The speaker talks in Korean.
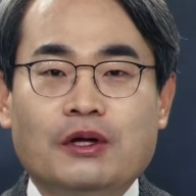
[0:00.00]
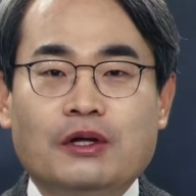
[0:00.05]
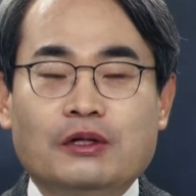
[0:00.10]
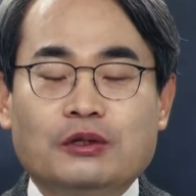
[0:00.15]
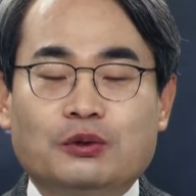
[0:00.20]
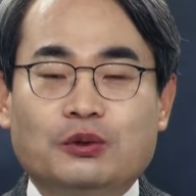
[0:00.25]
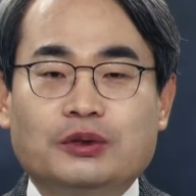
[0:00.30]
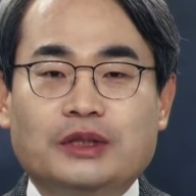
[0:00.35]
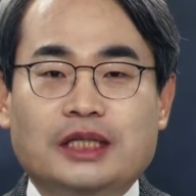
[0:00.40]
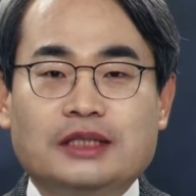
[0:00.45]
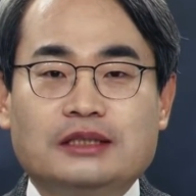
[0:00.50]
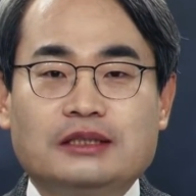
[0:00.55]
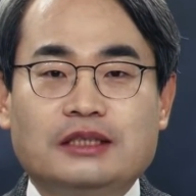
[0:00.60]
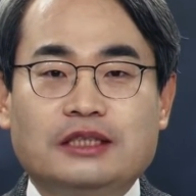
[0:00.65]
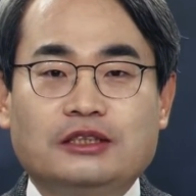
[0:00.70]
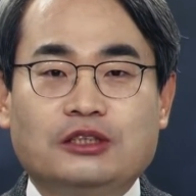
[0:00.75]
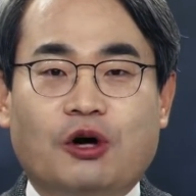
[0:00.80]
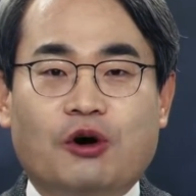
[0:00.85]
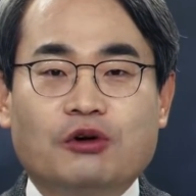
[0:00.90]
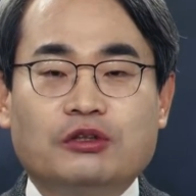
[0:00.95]
또 사실 이제
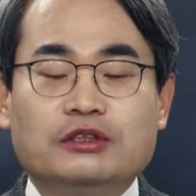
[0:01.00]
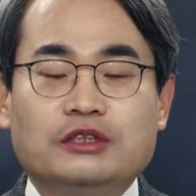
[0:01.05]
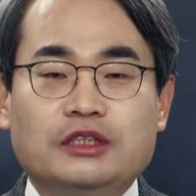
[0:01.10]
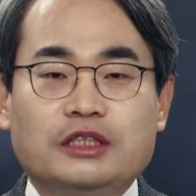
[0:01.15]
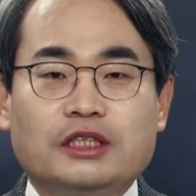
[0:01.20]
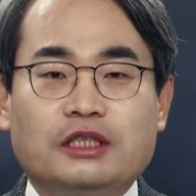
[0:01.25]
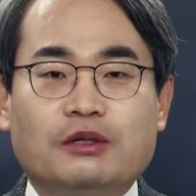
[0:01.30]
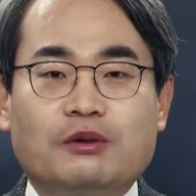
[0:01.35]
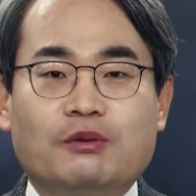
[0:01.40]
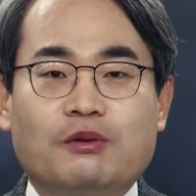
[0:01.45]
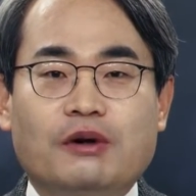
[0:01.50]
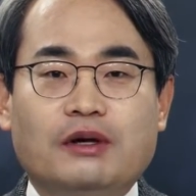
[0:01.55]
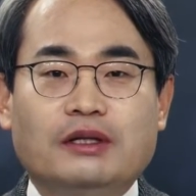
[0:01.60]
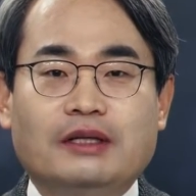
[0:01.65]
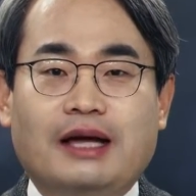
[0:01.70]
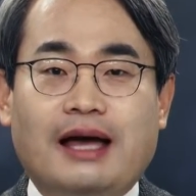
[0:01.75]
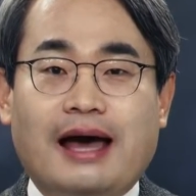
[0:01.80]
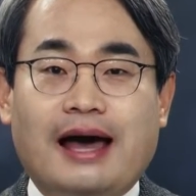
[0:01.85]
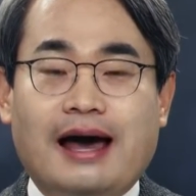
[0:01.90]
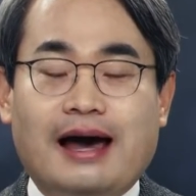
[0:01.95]
정치권
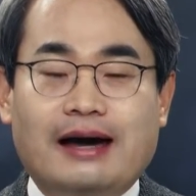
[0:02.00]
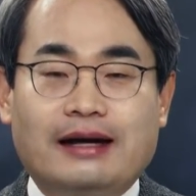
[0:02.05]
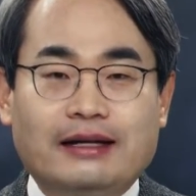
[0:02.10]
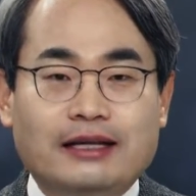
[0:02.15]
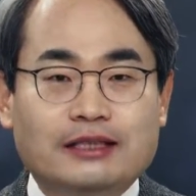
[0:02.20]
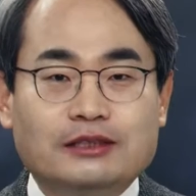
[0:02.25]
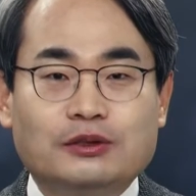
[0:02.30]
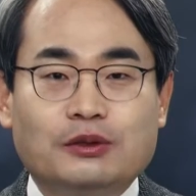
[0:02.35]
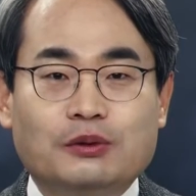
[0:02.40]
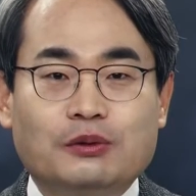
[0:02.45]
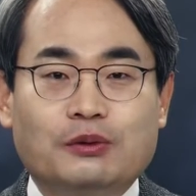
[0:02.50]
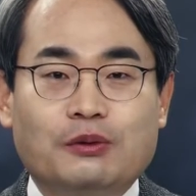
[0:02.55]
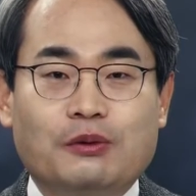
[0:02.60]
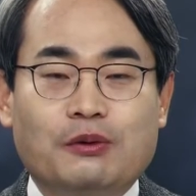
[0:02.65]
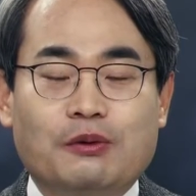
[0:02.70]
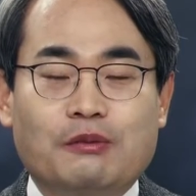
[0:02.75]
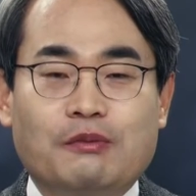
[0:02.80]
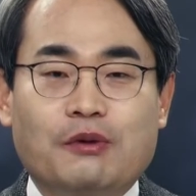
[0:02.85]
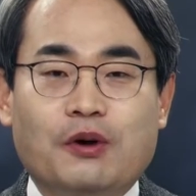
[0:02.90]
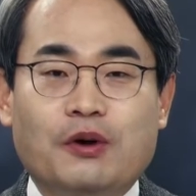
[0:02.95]
안에서도
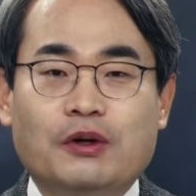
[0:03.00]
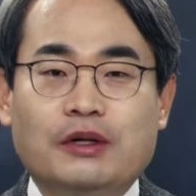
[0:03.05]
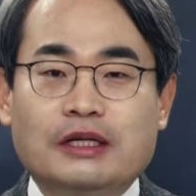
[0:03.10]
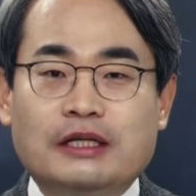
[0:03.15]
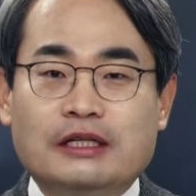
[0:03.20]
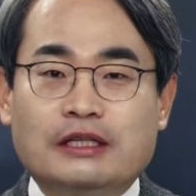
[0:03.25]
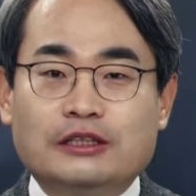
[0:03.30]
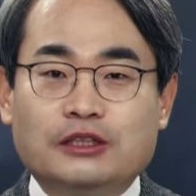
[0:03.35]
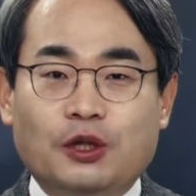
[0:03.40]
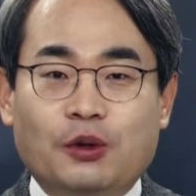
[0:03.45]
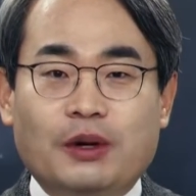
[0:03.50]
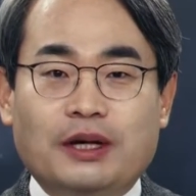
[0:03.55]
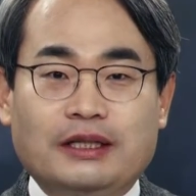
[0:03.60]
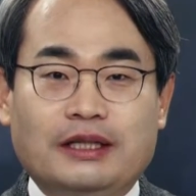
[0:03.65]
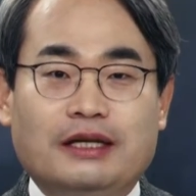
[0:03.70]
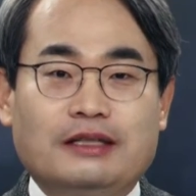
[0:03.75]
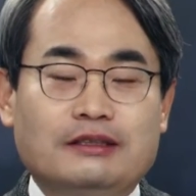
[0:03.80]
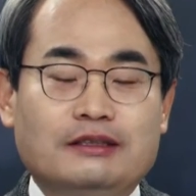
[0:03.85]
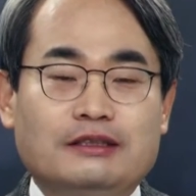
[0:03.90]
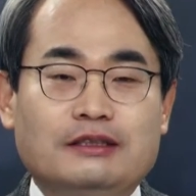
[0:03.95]
뭐
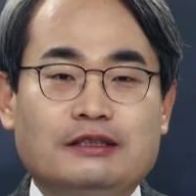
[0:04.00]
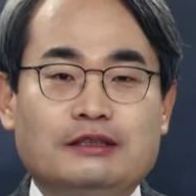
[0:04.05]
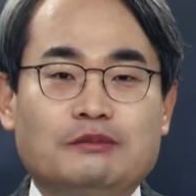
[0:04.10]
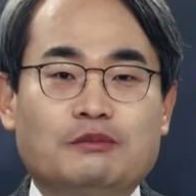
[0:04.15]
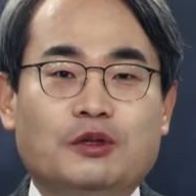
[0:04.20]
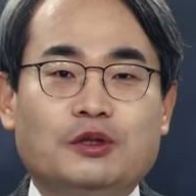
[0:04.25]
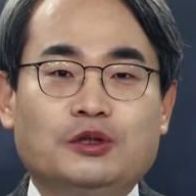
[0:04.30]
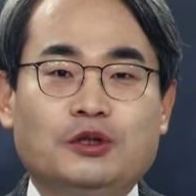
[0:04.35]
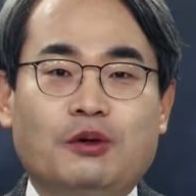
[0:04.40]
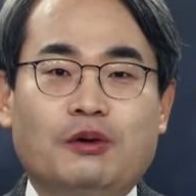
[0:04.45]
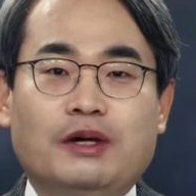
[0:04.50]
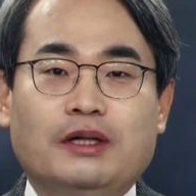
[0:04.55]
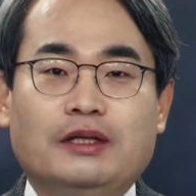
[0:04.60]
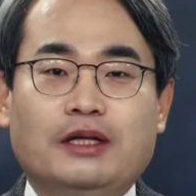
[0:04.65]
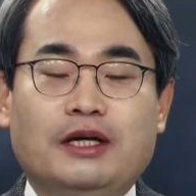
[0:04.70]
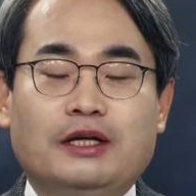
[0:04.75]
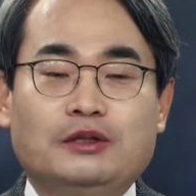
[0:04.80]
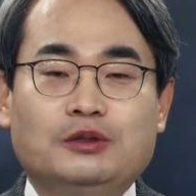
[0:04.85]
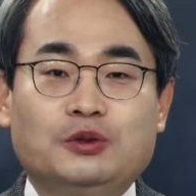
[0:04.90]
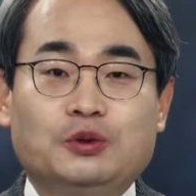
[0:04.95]
청와대는 뭐
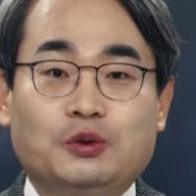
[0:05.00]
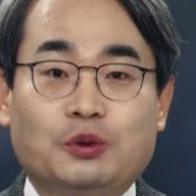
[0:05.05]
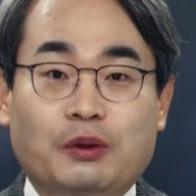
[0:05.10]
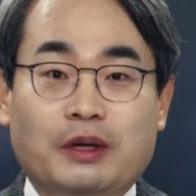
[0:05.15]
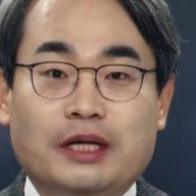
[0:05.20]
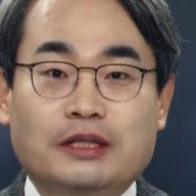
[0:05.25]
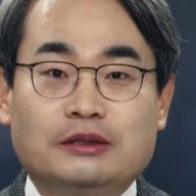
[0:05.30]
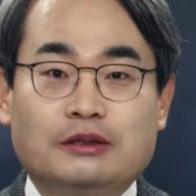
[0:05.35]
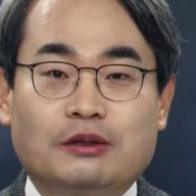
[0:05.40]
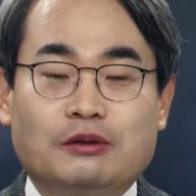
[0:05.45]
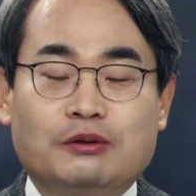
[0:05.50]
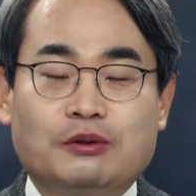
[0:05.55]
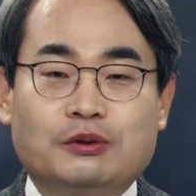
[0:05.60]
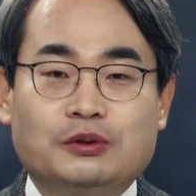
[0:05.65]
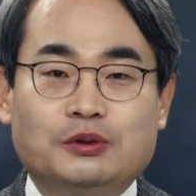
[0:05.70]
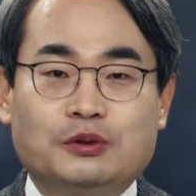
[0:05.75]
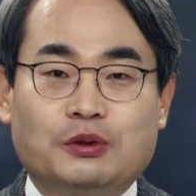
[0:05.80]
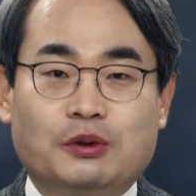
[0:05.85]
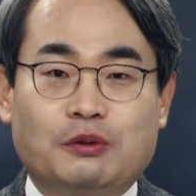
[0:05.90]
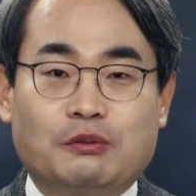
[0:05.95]
청와대 쪽에서 그렇죠.